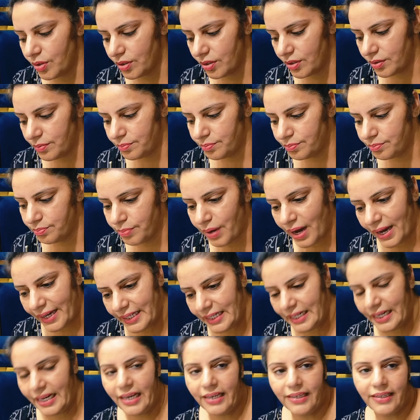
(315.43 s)

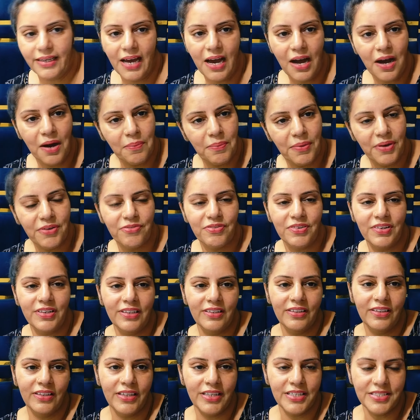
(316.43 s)
भाई ले गया हमें
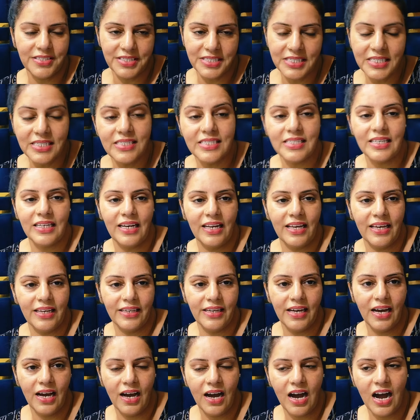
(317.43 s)
फिर इज्जत से ले
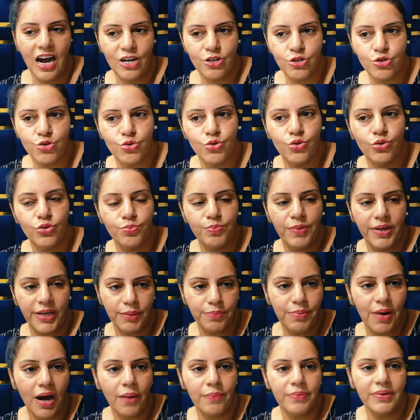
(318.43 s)
गया आशू
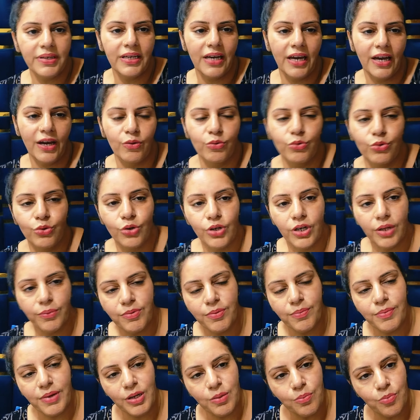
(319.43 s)
मेरी भाभी हैं उन्होंने
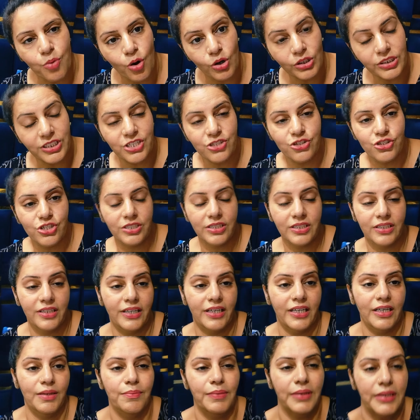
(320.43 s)
भी मेरी बहुत इज्जत
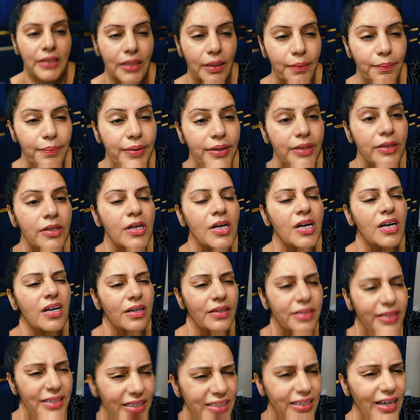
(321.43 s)
करी मतलब
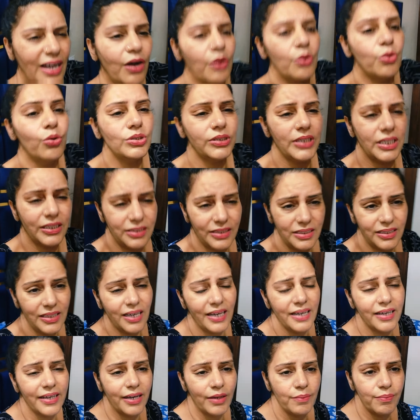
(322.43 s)
ठीक है हो जाती
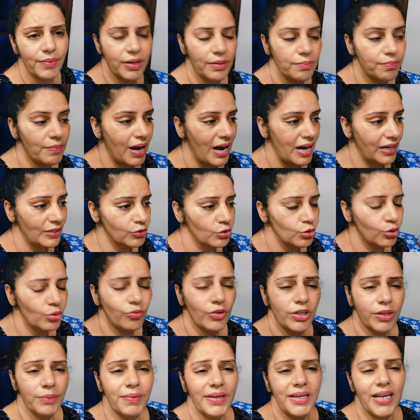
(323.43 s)
है कई बार बात
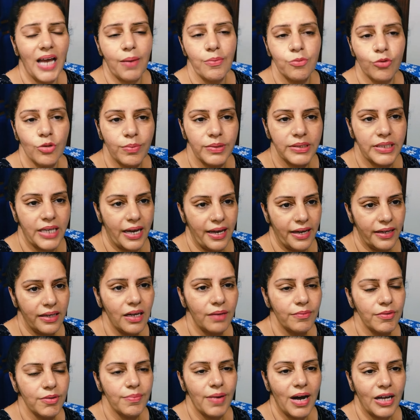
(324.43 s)
को वही मैंने आपको बताया
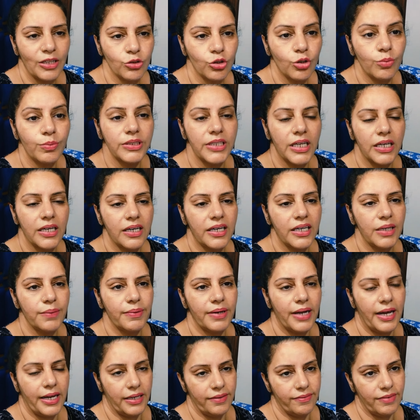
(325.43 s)
ना अभी बात को बतंगड़
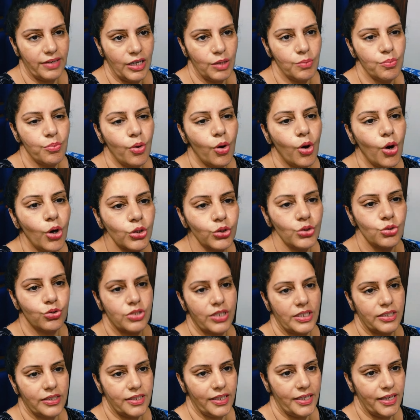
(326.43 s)
बनाने वाले बहुत हो
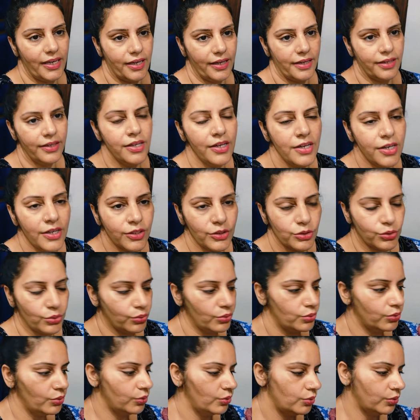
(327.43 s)
जाते हैं
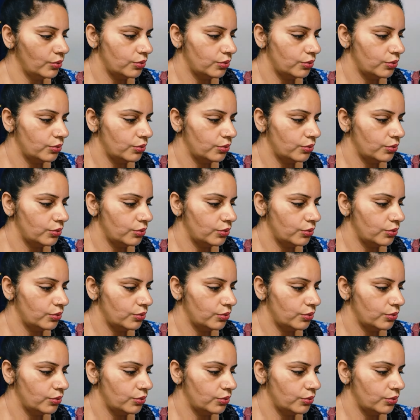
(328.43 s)
तो